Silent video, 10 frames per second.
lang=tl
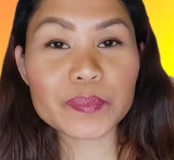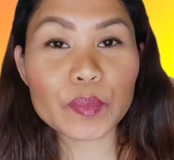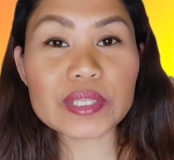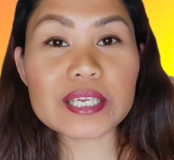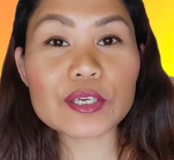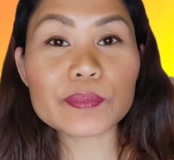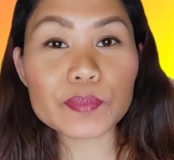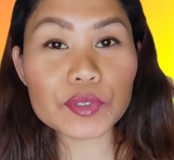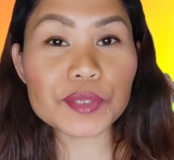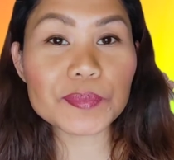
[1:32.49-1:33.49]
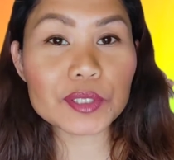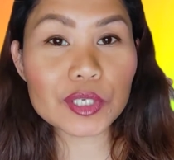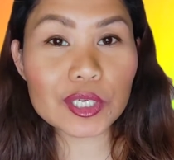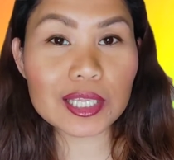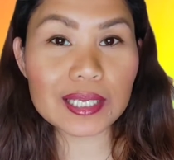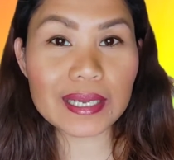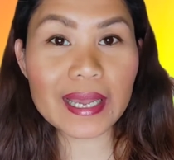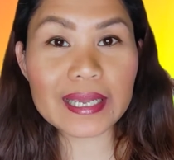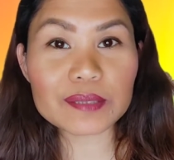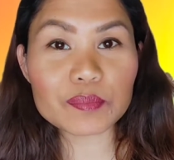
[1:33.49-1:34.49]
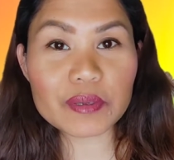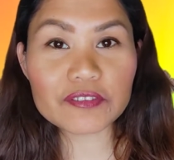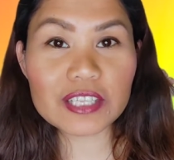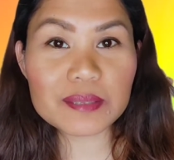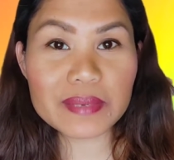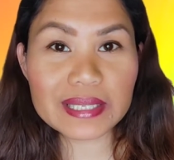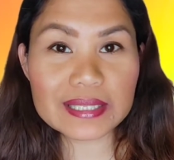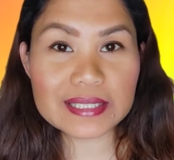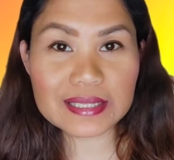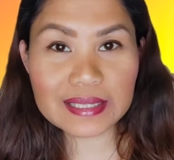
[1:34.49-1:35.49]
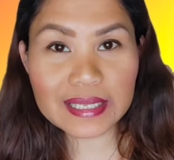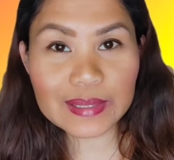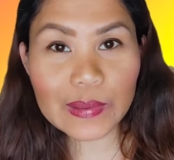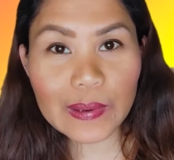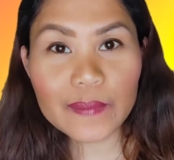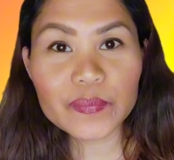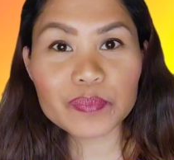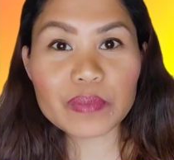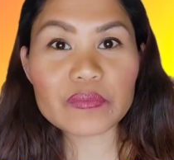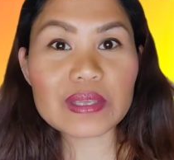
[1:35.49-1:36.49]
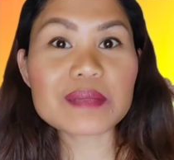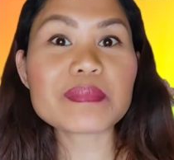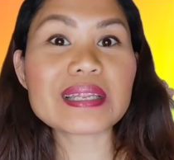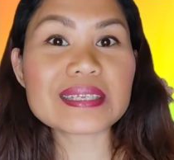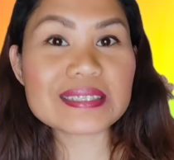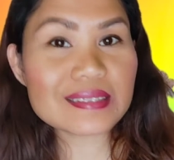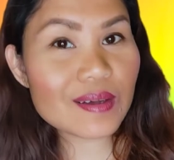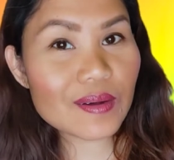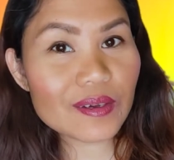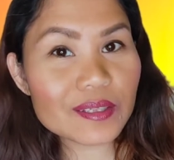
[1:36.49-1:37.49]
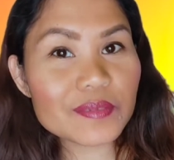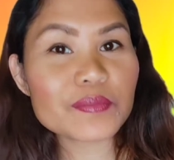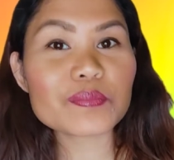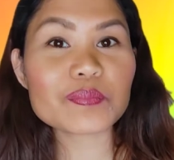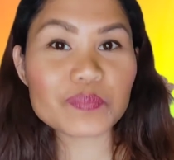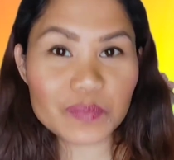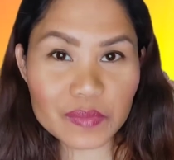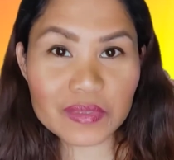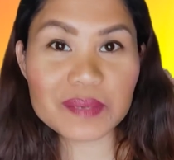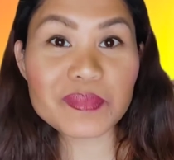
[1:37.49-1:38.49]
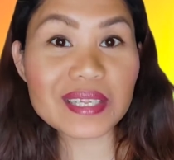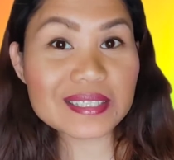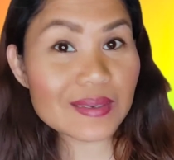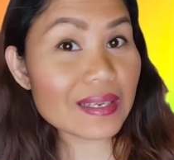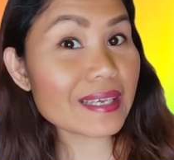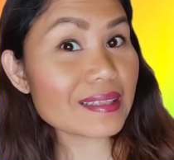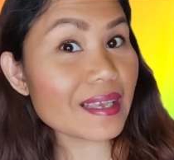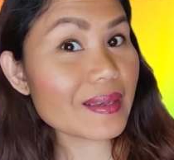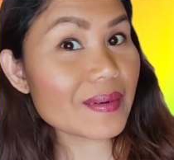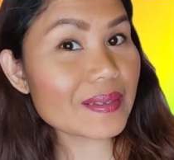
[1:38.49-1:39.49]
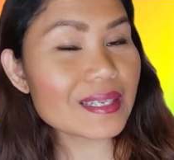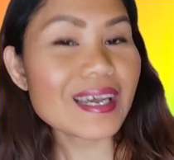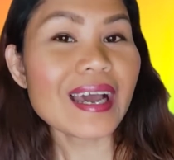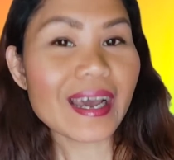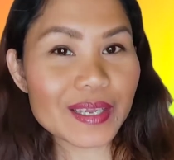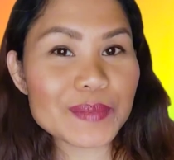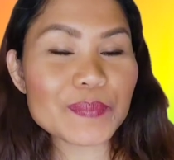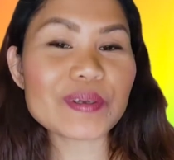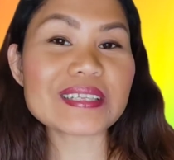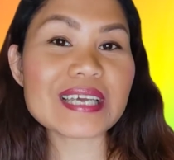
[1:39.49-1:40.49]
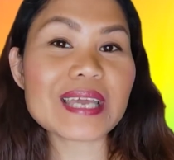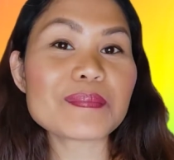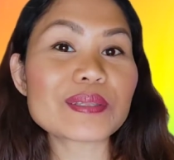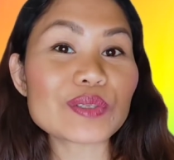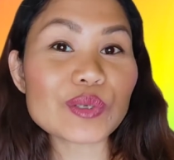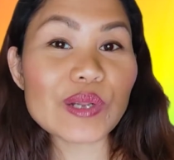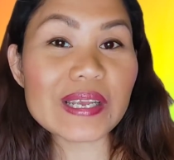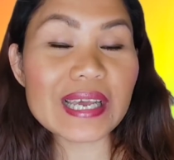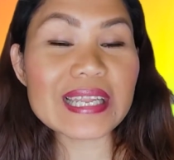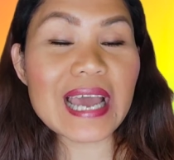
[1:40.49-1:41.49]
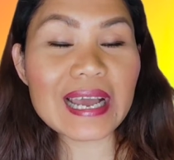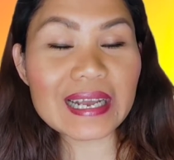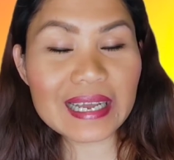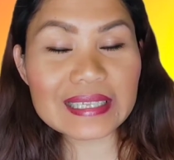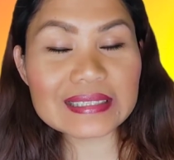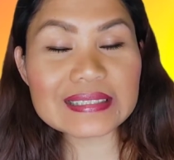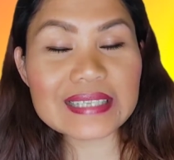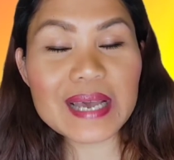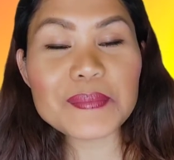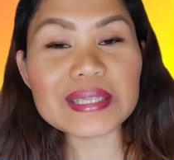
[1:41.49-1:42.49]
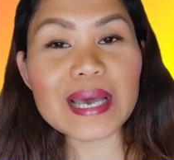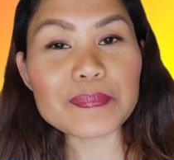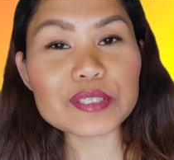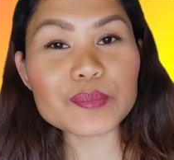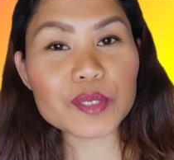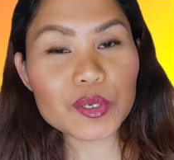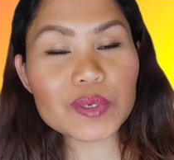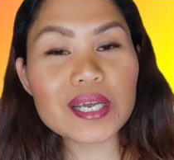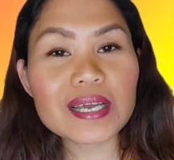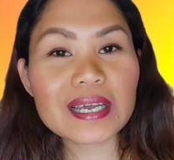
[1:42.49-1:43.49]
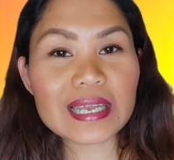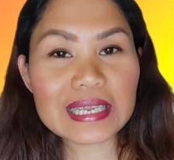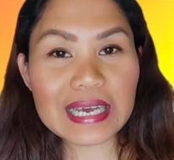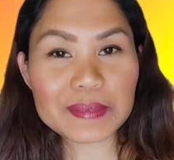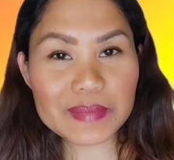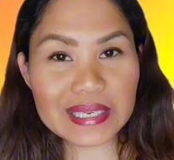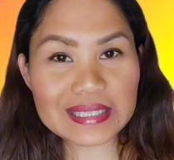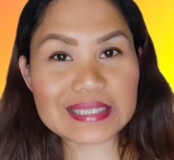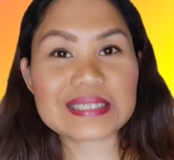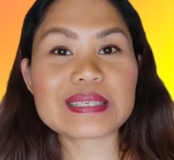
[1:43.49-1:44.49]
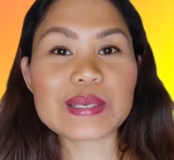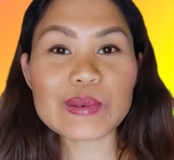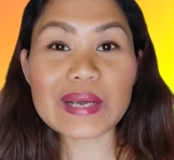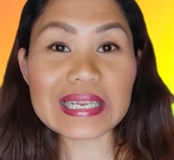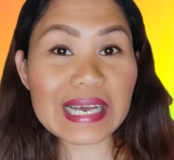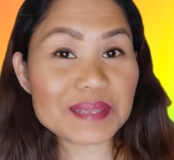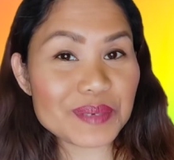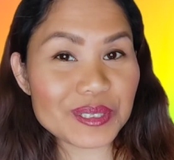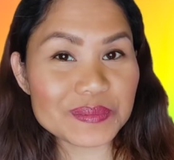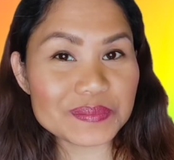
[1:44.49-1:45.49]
Pwede yon putol-putol. Kahit 15 minutes dito, 15 minutes doon, 15 minutes ulit ngayon. Ayan, pwede yan. Matutuloy yan hanggang sa matapos mo yung ilang minutes yung kailangan mo.